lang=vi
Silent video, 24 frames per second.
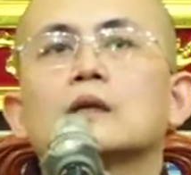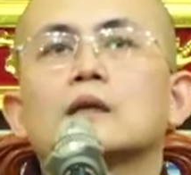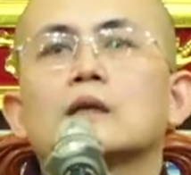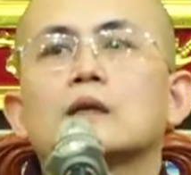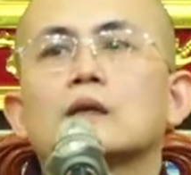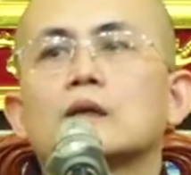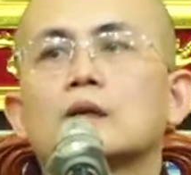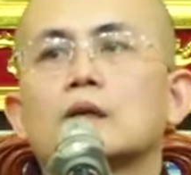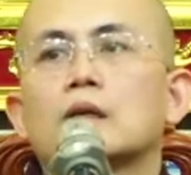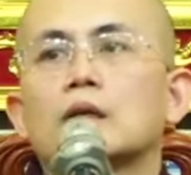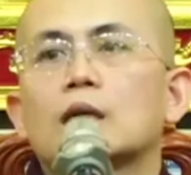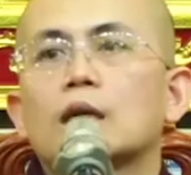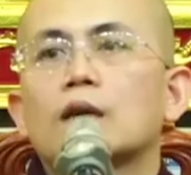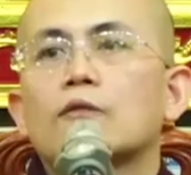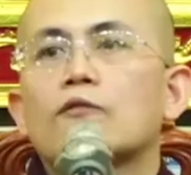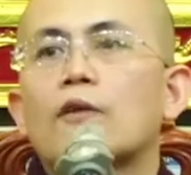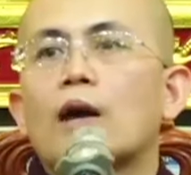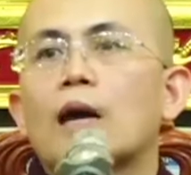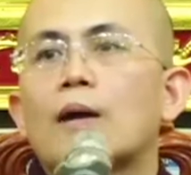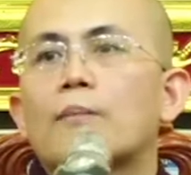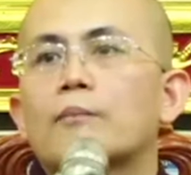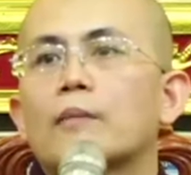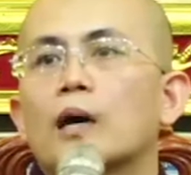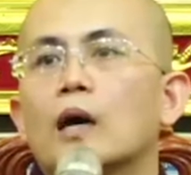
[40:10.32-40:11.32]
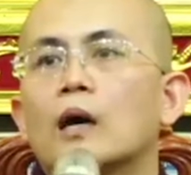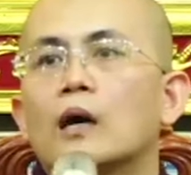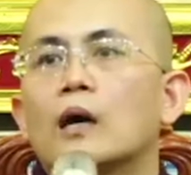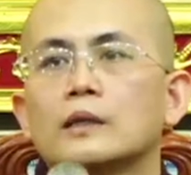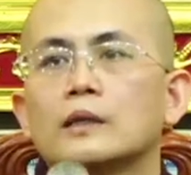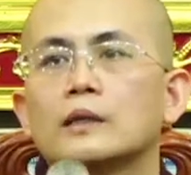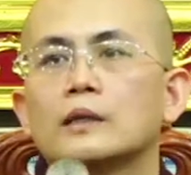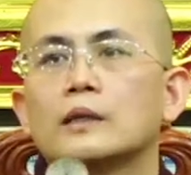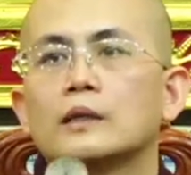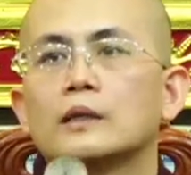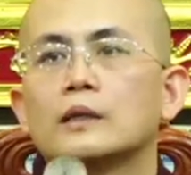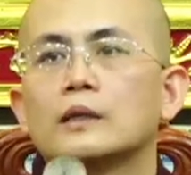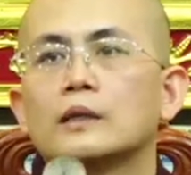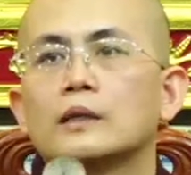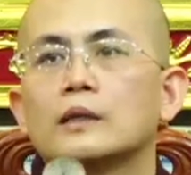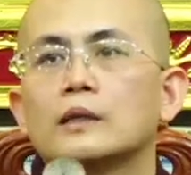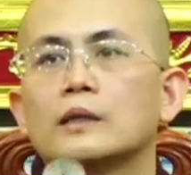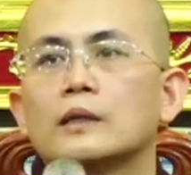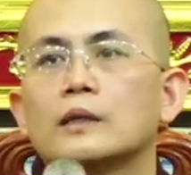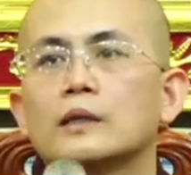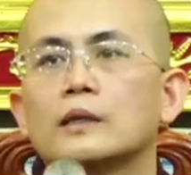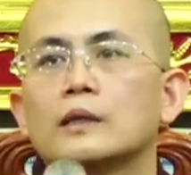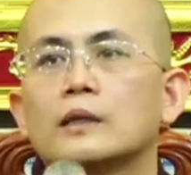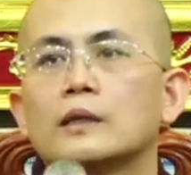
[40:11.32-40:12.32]
cái cái pháp ấy
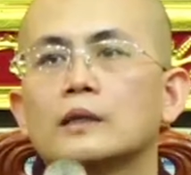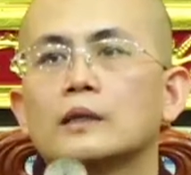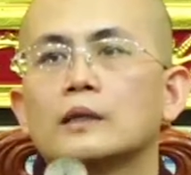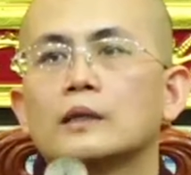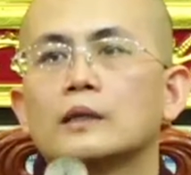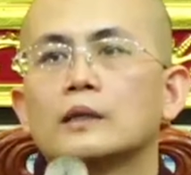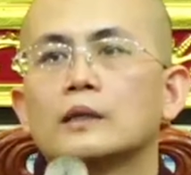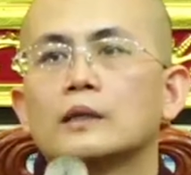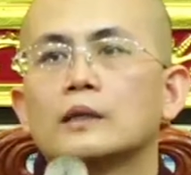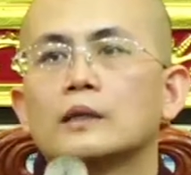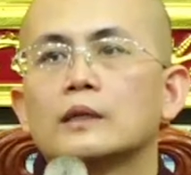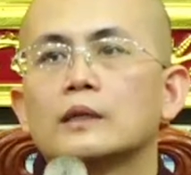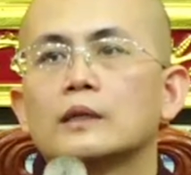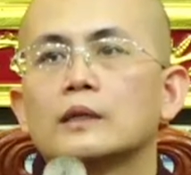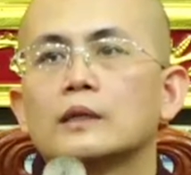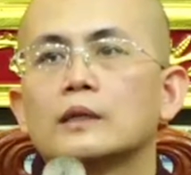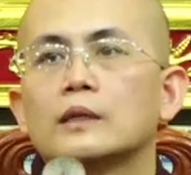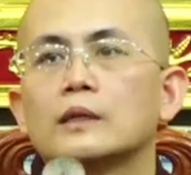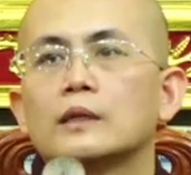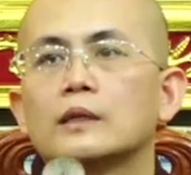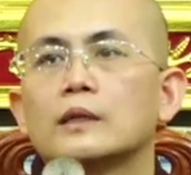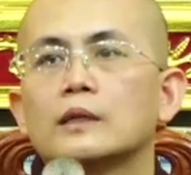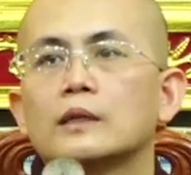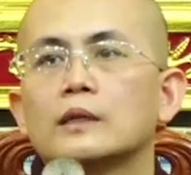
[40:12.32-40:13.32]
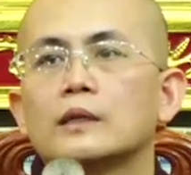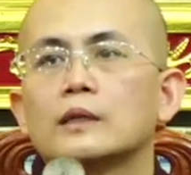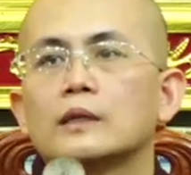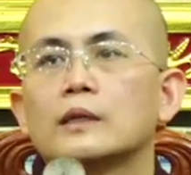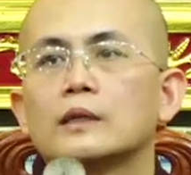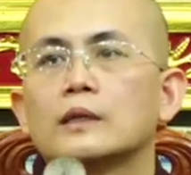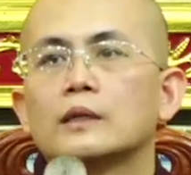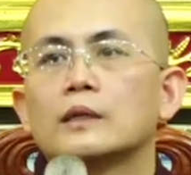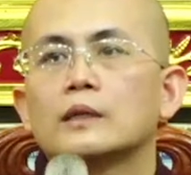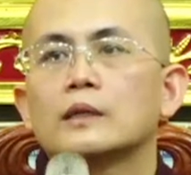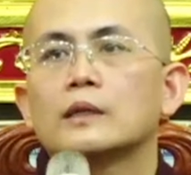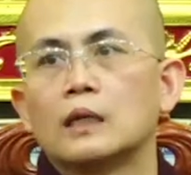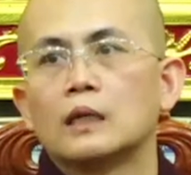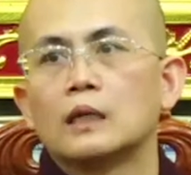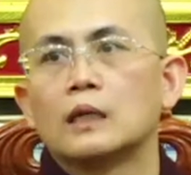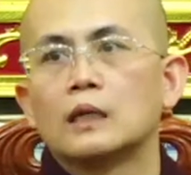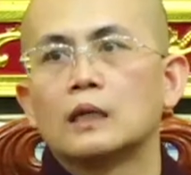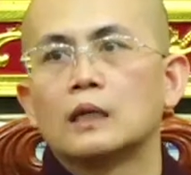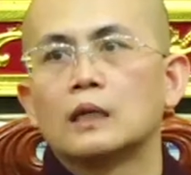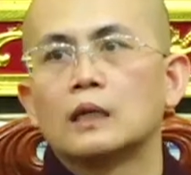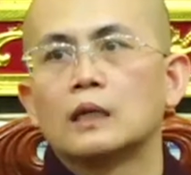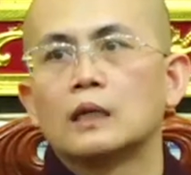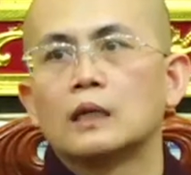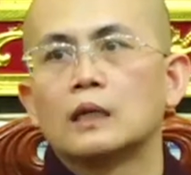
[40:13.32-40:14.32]
à, đó là cái pháp à, thiền
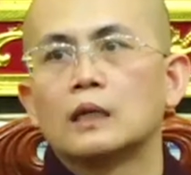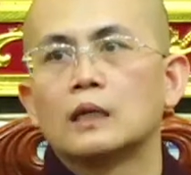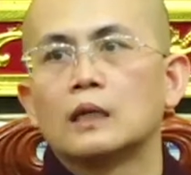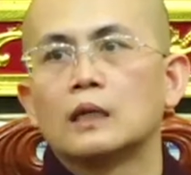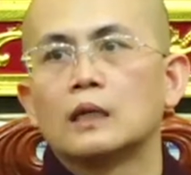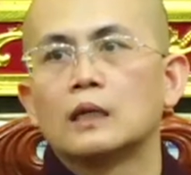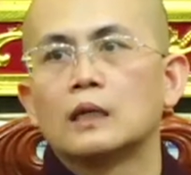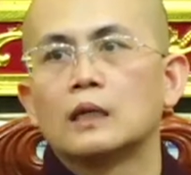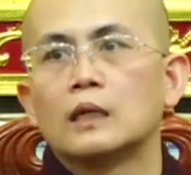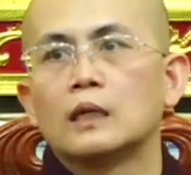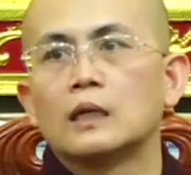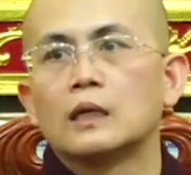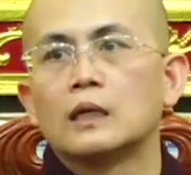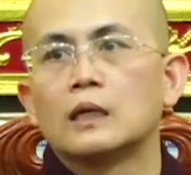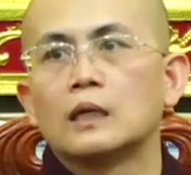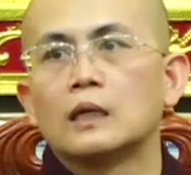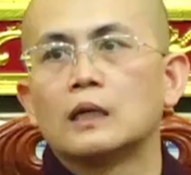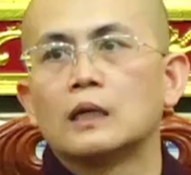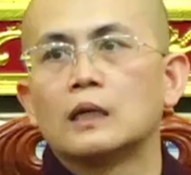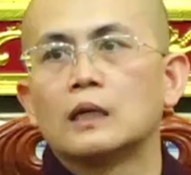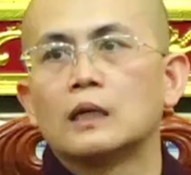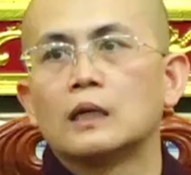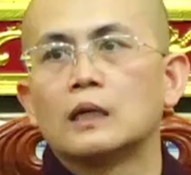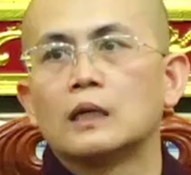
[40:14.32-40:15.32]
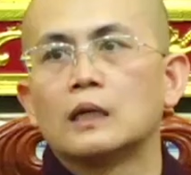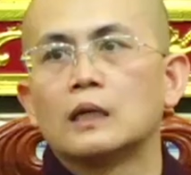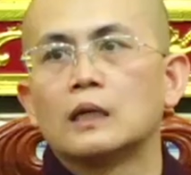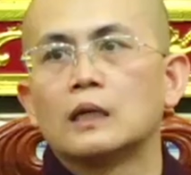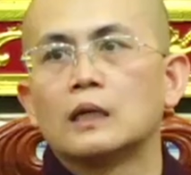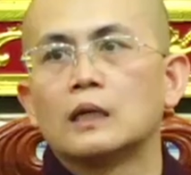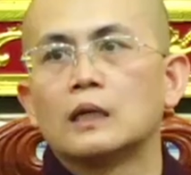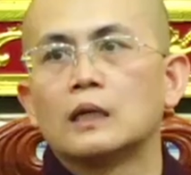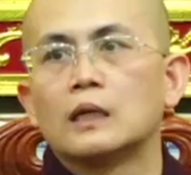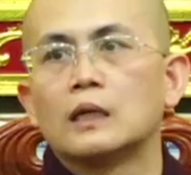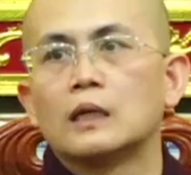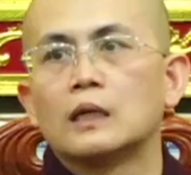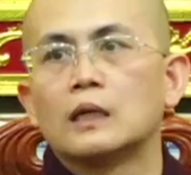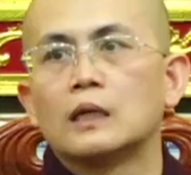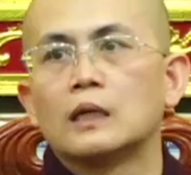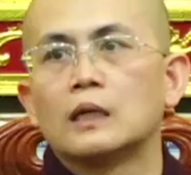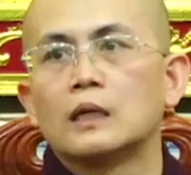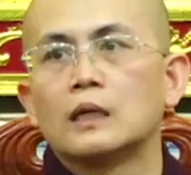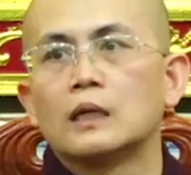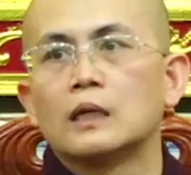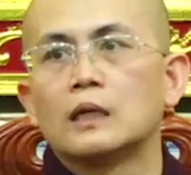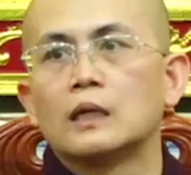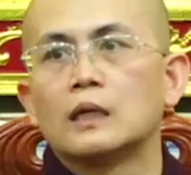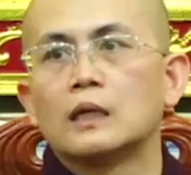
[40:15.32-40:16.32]
quán niệm về xác chết này
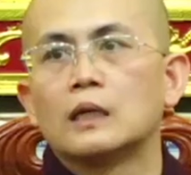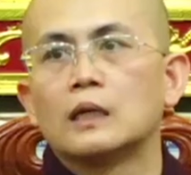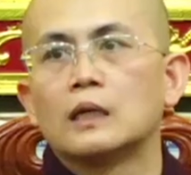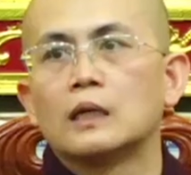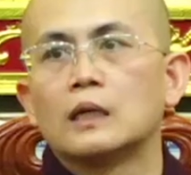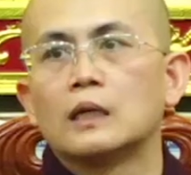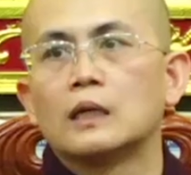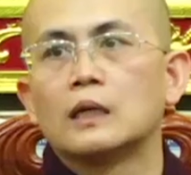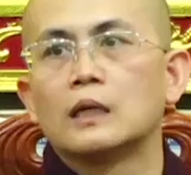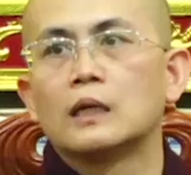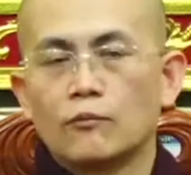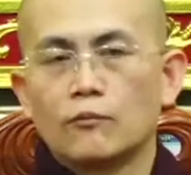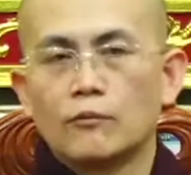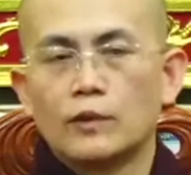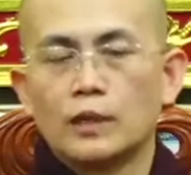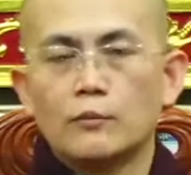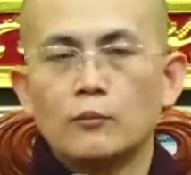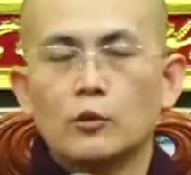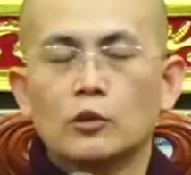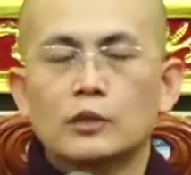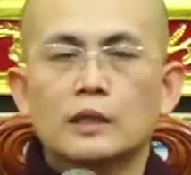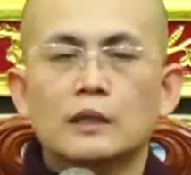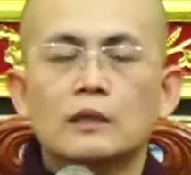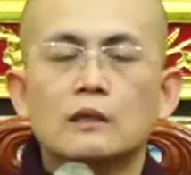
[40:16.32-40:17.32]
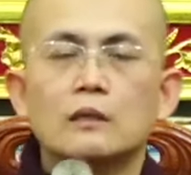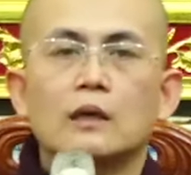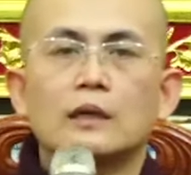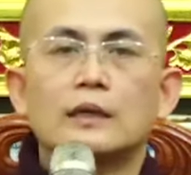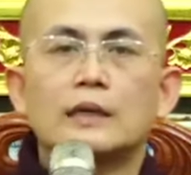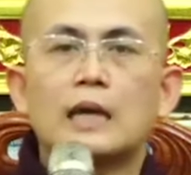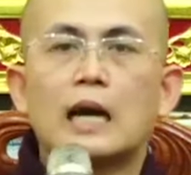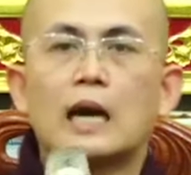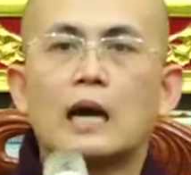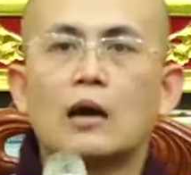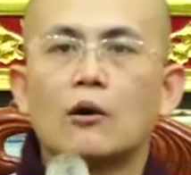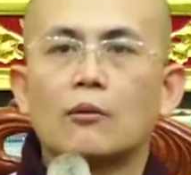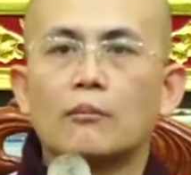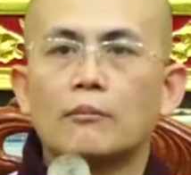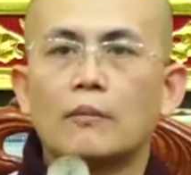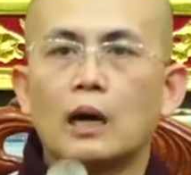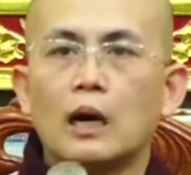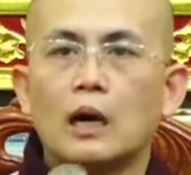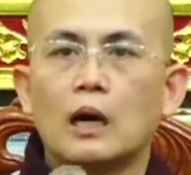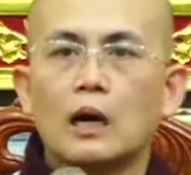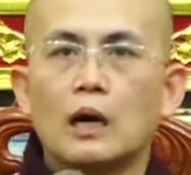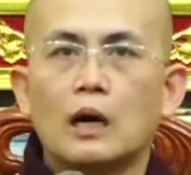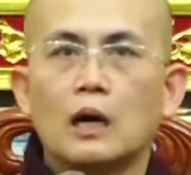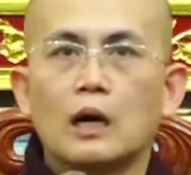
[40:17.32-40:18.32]
với một cái người nào
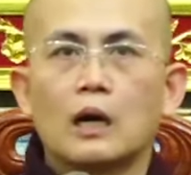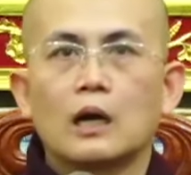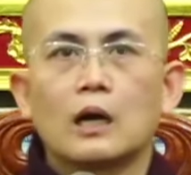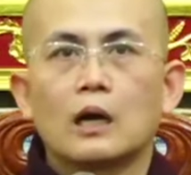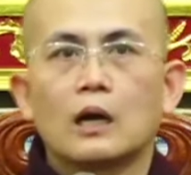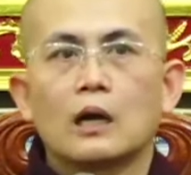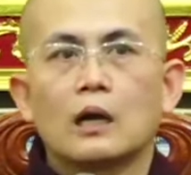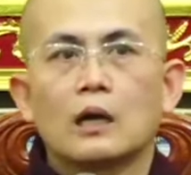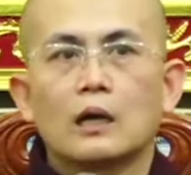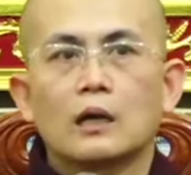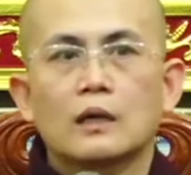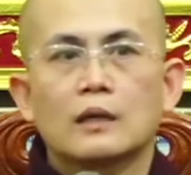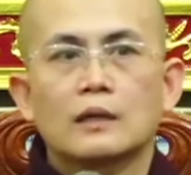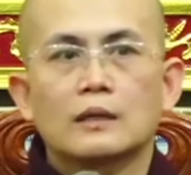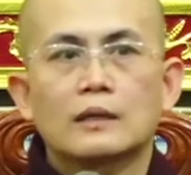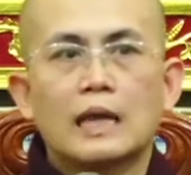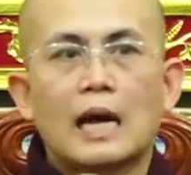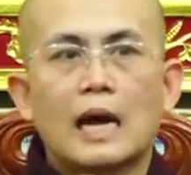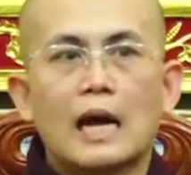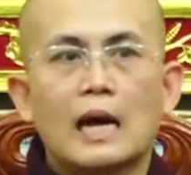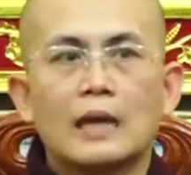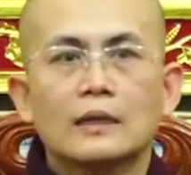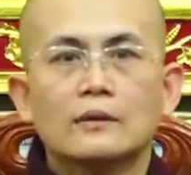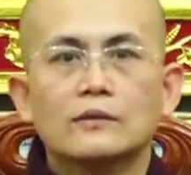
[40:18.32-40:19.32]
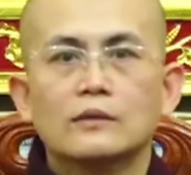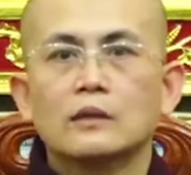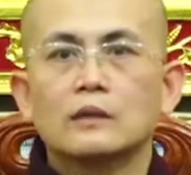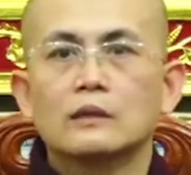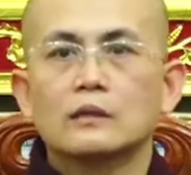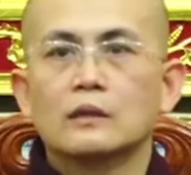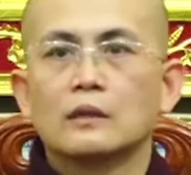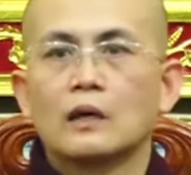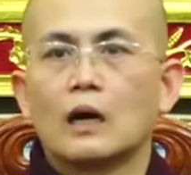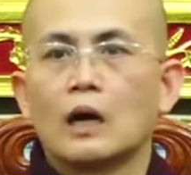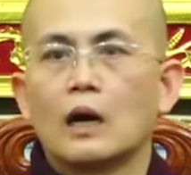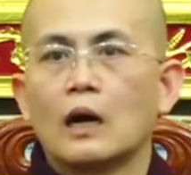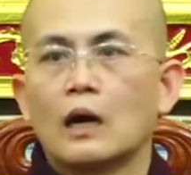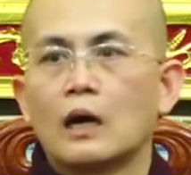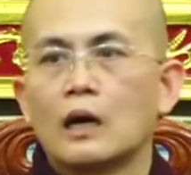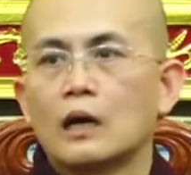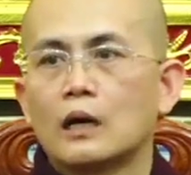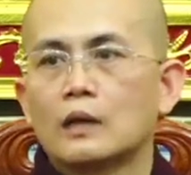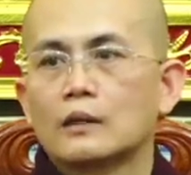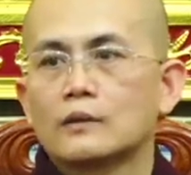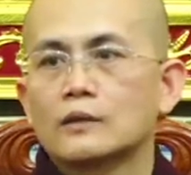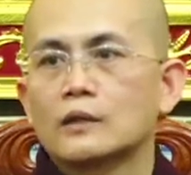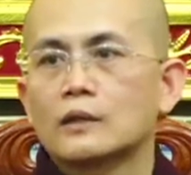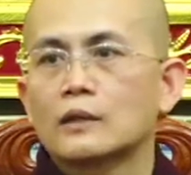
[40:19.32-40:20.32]
mà đã từng
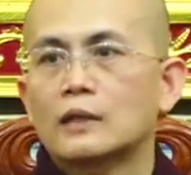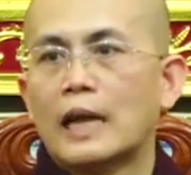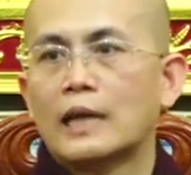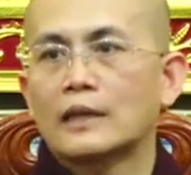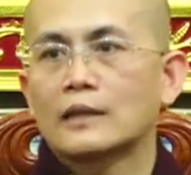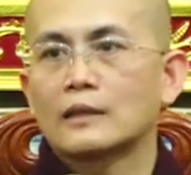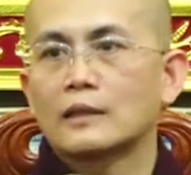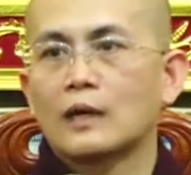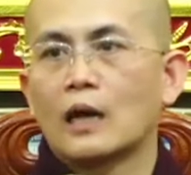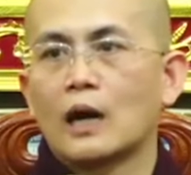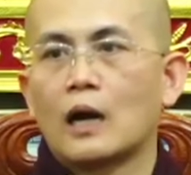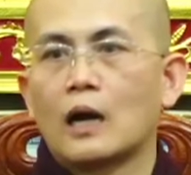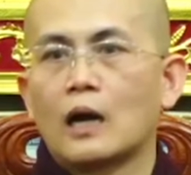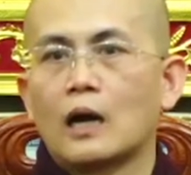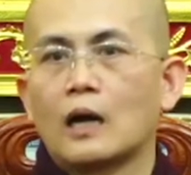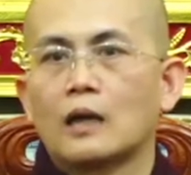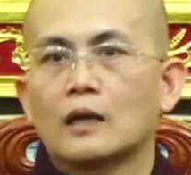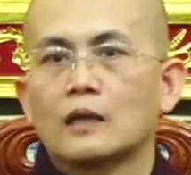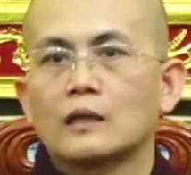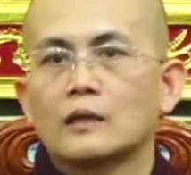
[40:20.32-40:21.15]
uh, thực hành uh,